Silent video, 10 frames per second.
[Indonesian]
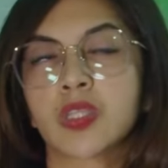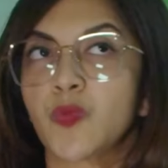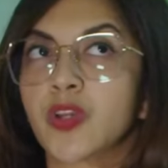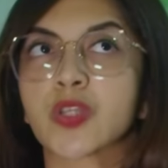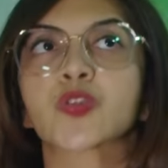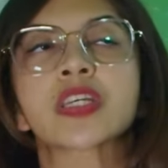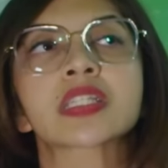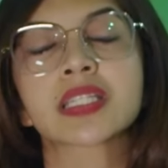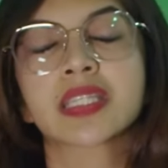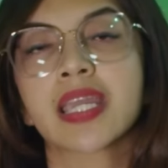semuanya sudah
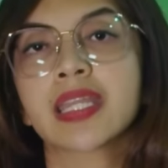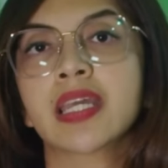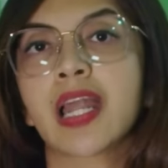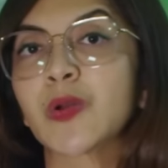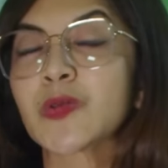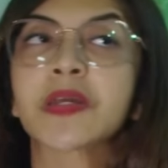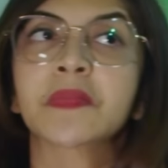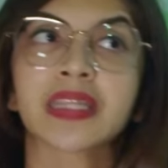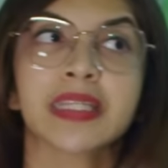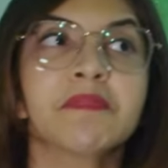selesai dan aku
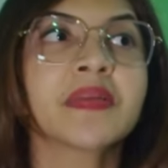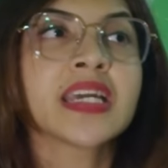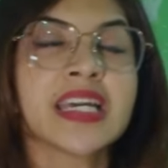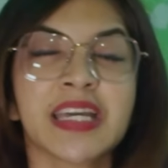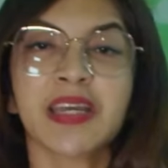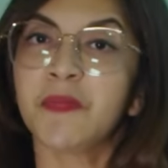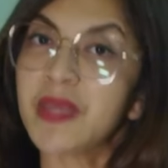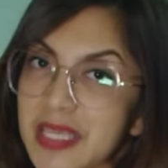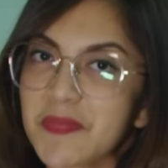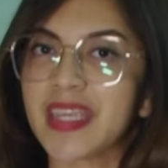sama tim
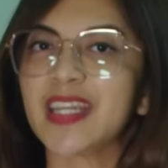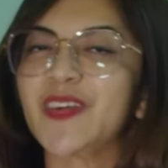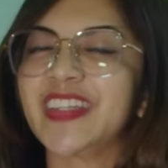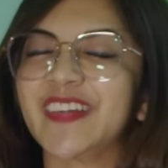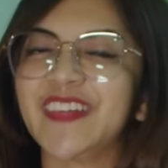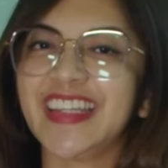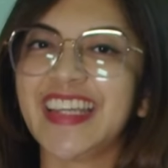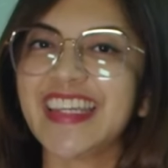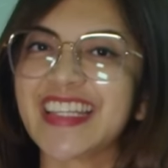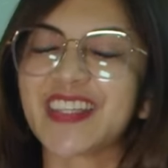bisa bikin konten-konten
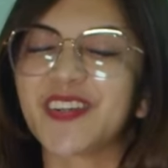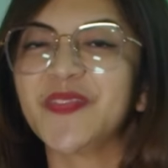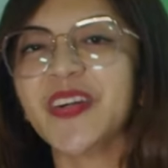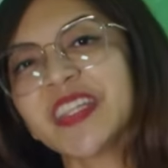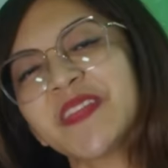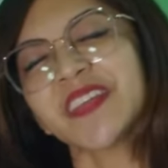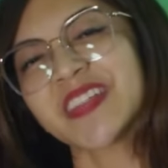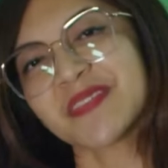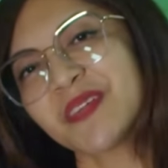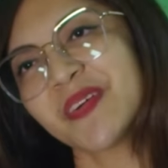lagi yang seru buat
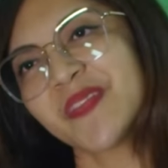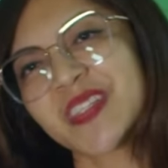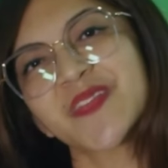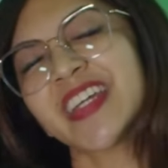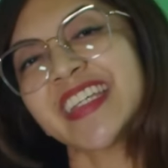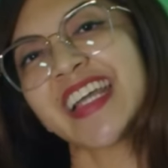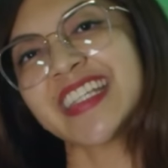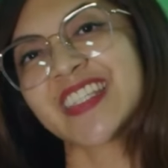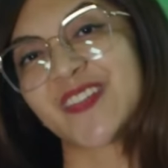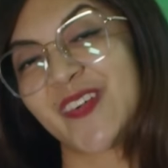teman-teman sebelum wabah semuanya.
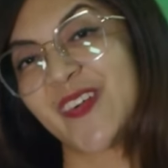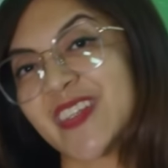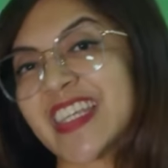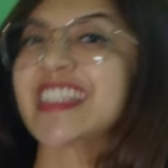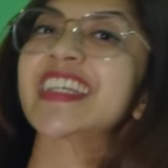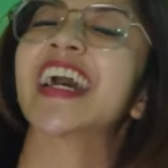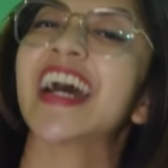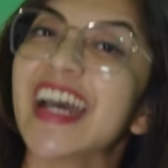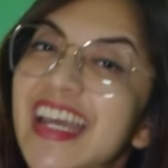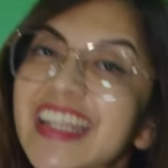So,
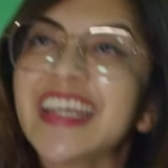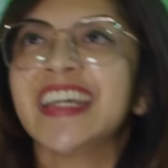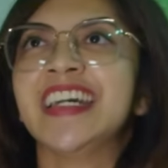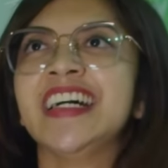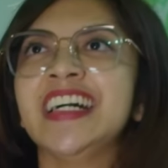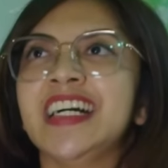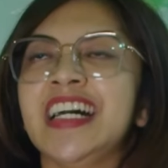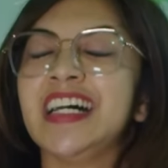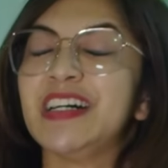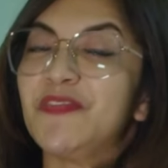saksikan
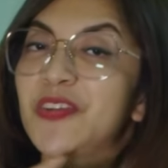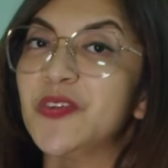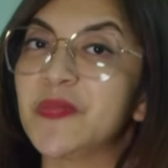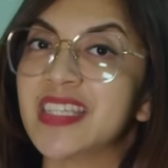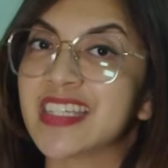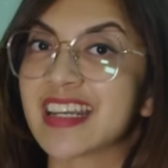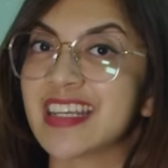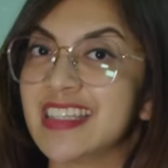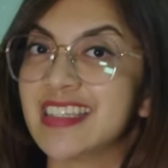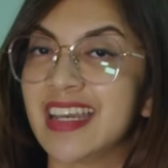uh, video bincang
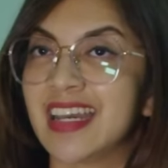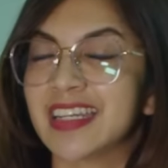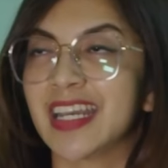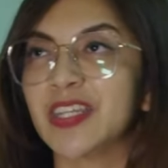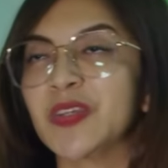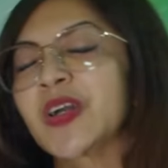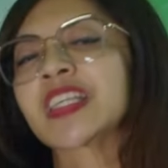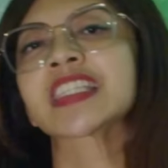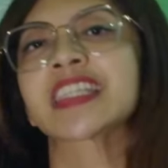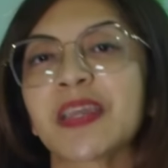ranjang dengan nih
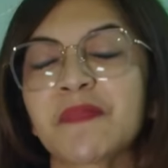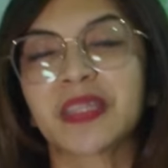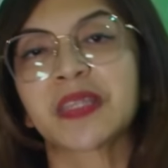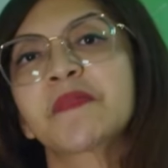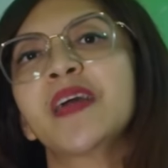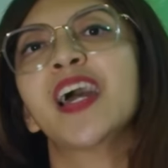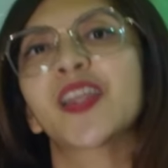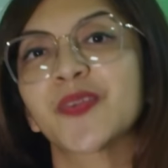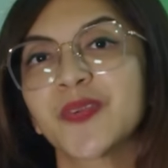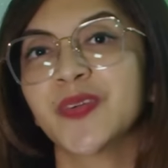konsep yang
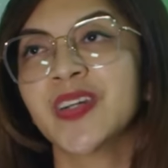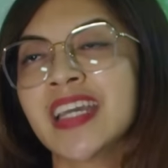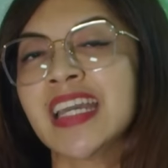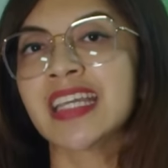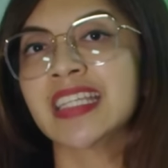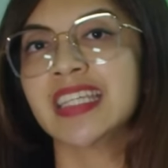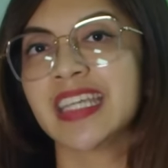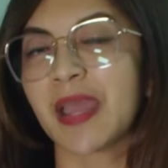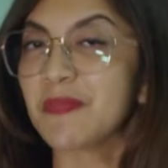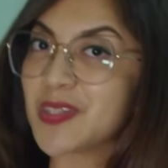terbaru
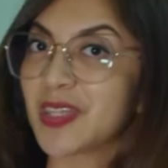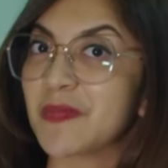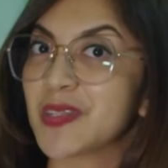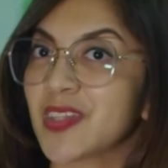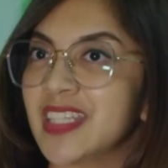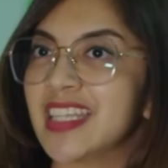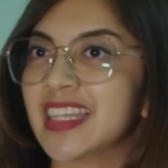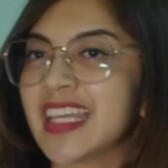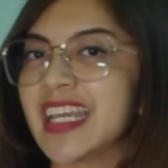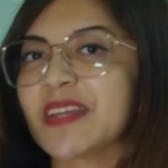di episode-episode dan
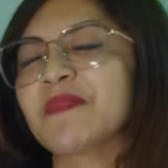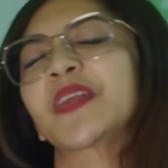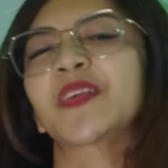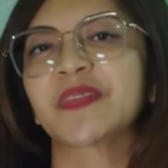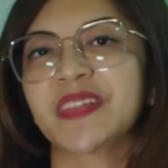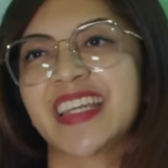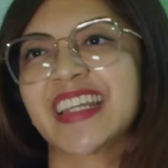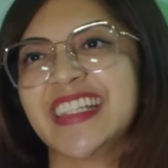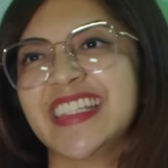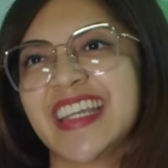tayangan berikutnya
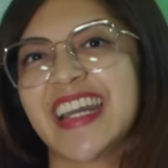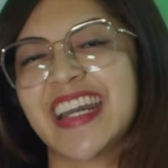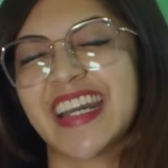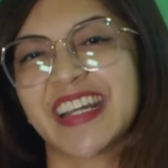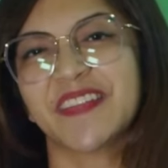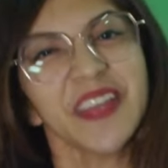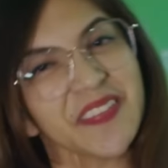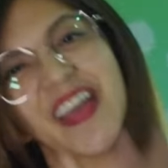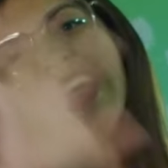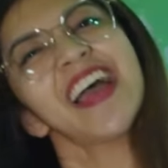bicara jam.
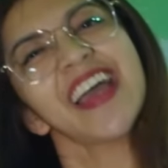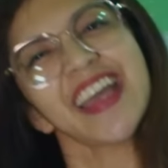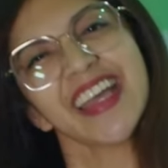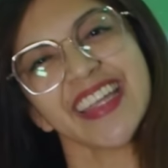Bye bye.